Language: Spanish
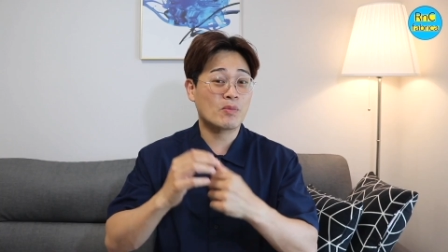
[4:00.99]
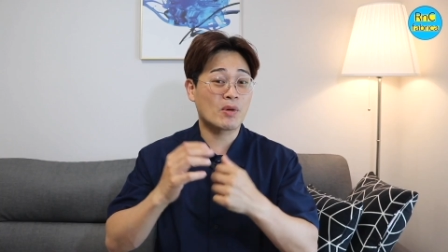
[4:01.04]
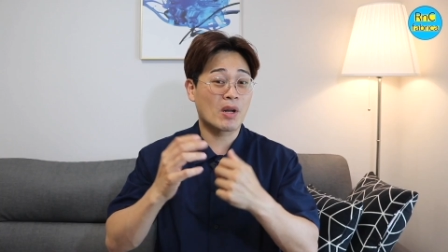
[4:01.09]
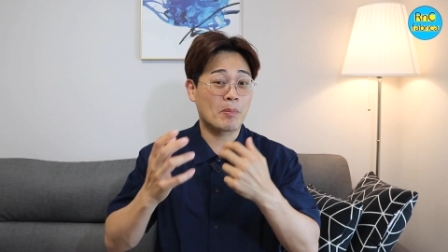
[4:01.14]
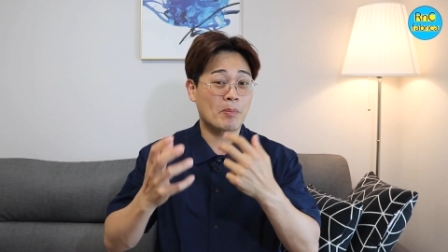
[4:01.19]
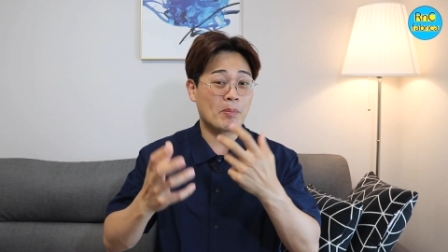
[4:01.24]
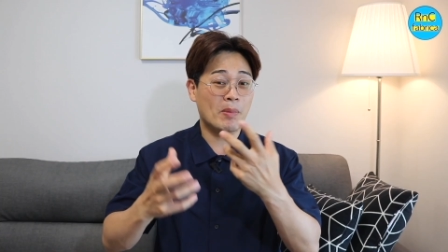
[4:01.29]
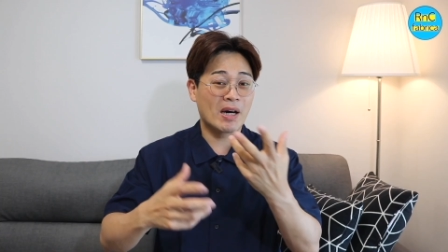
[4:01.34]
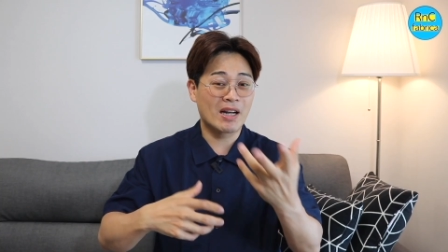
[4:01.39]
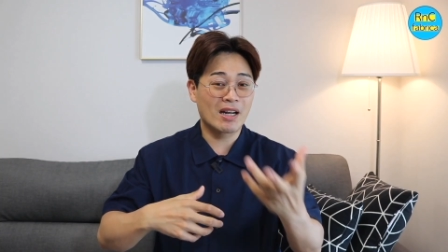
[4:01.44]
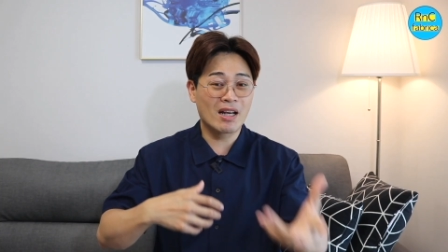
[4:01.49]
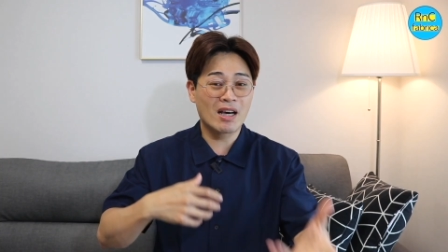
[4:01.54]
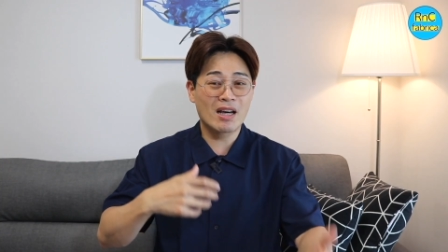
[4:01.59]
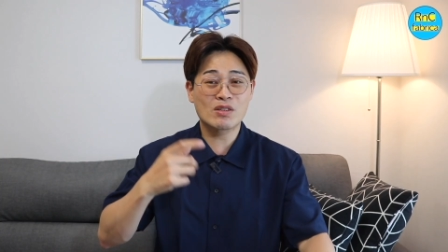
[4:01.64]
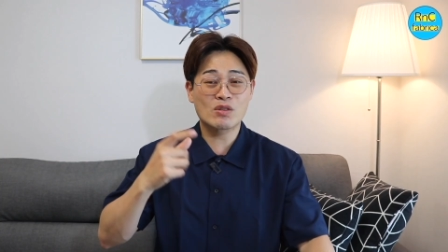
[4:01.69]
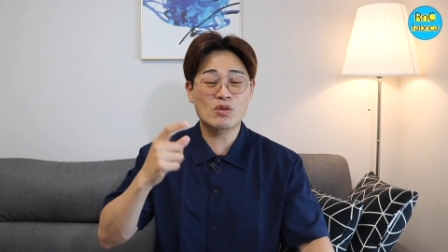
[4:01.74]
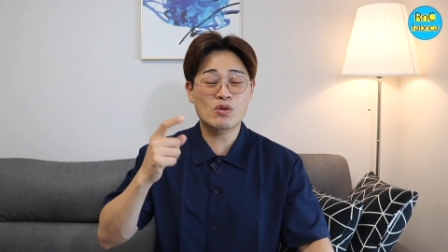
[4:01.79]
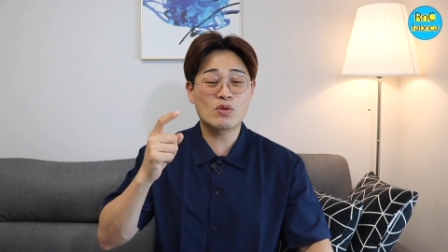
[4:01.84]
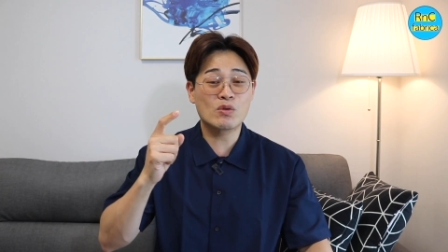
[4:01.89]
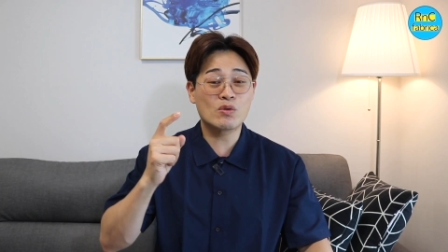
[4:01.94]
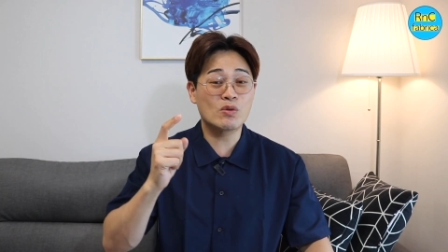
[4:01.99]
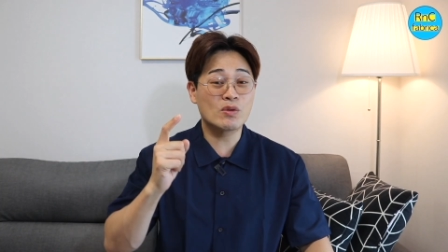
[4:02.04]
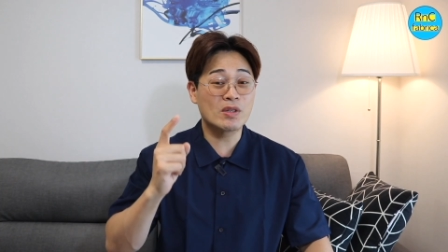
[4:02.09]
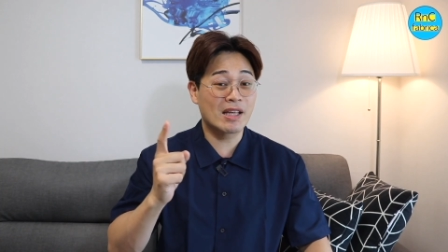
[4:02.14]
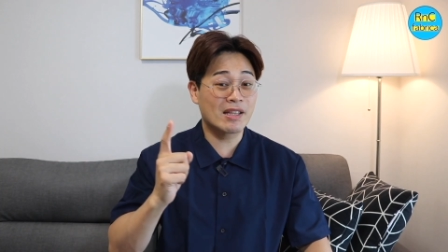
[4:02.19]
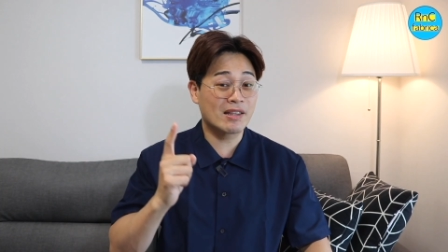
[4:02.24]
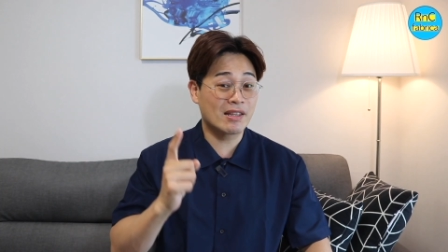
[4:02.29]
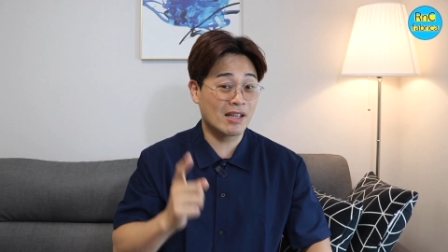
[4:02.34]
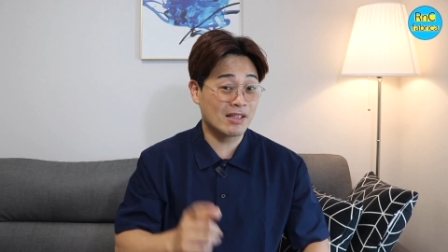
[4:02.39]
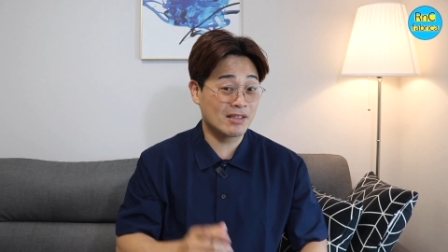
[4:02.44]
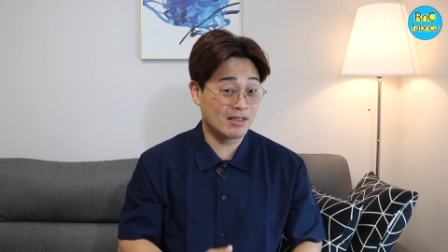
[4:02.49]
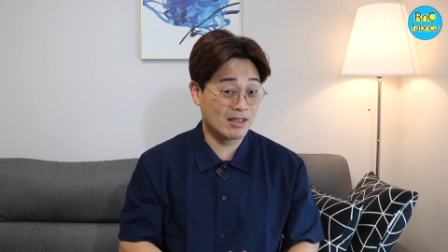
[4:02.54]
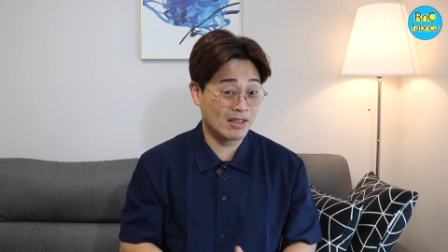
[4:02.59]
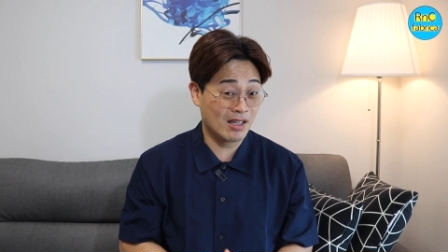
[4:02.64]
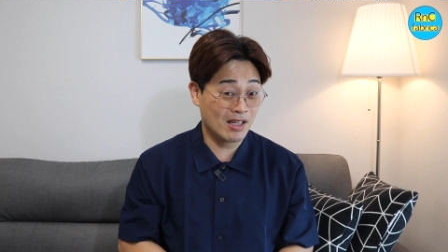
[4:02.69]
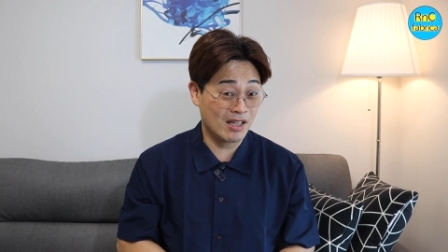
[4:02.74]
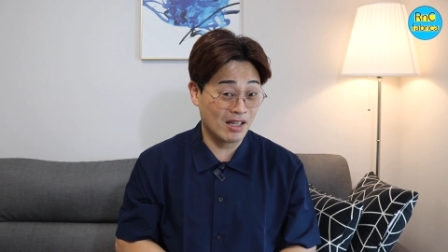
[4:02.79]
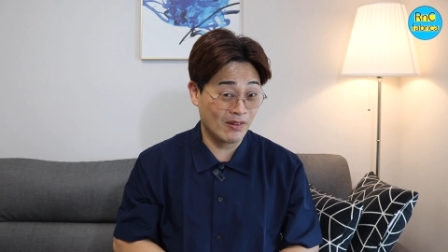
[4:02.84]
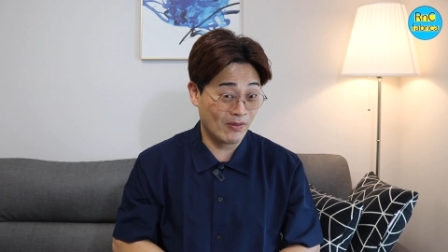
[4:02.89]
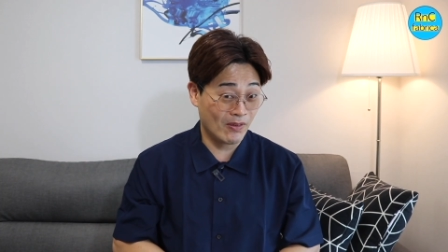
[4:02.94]
preparar una taza
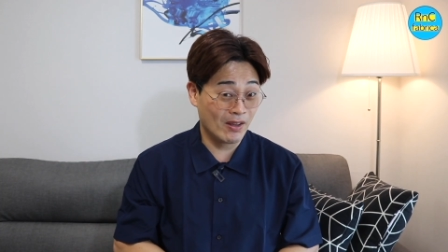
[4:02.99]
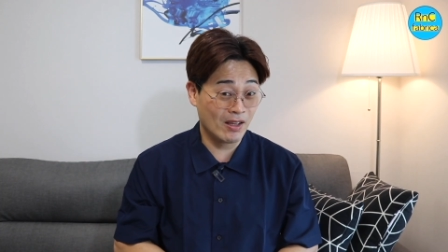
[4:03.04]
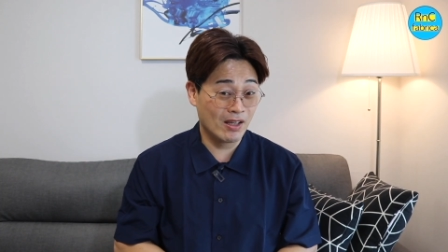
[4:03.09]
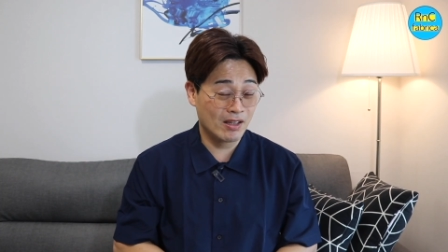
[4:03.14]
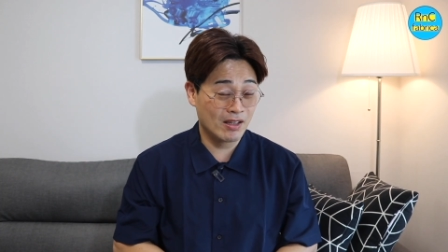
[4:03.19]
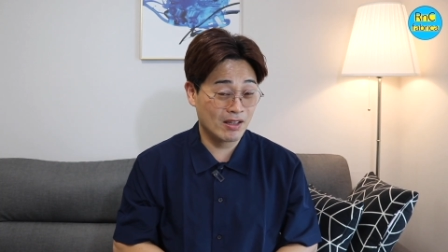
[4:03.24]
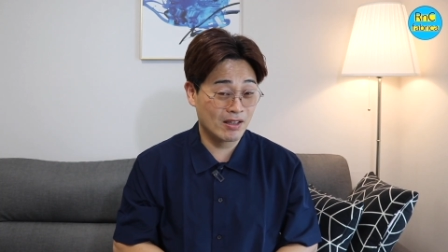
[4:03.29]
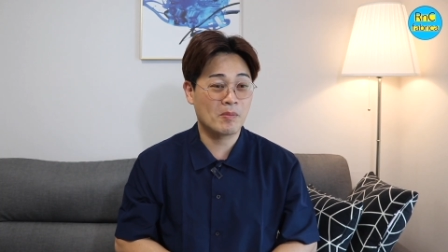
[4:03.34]
de café